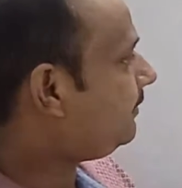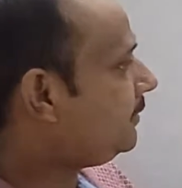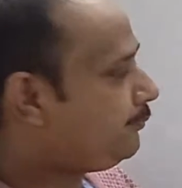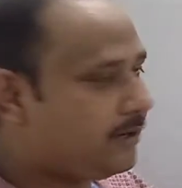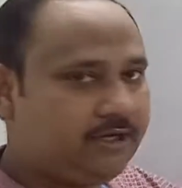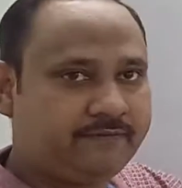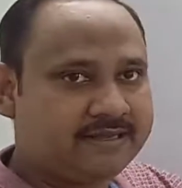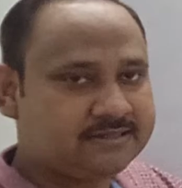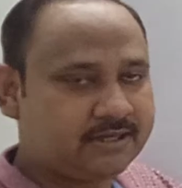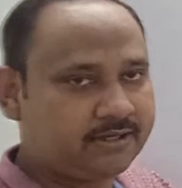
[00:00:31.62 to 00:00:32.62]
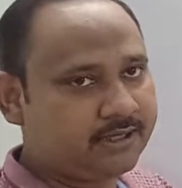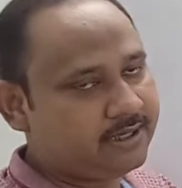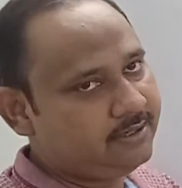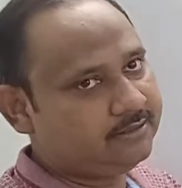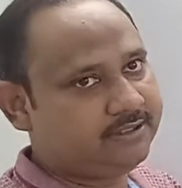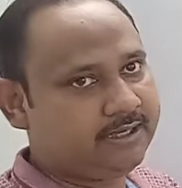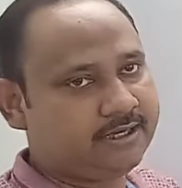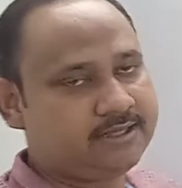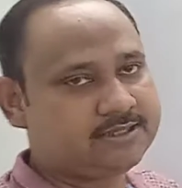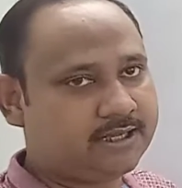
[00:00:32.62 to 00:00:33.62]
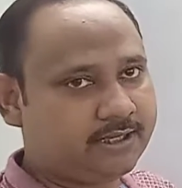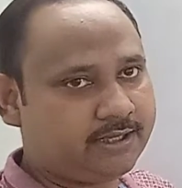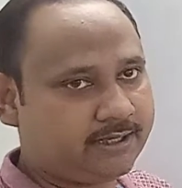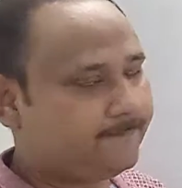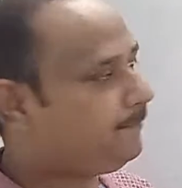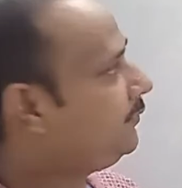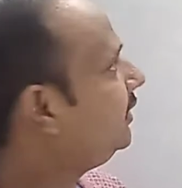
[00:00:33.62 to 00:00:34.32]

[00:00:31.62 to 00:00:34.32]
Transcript: यहाँ पर पॉइंट वाइज करके देखने जा रहे हैं